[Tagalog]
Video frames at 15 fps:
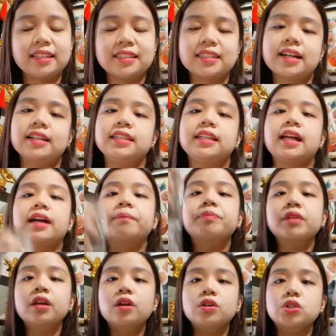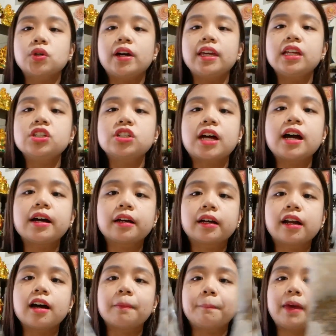din sa kanila. So, ayan siya,
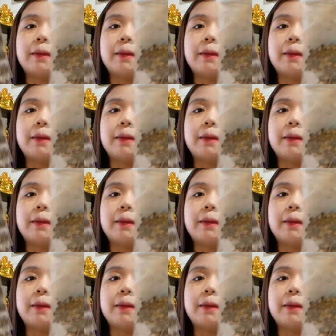Crack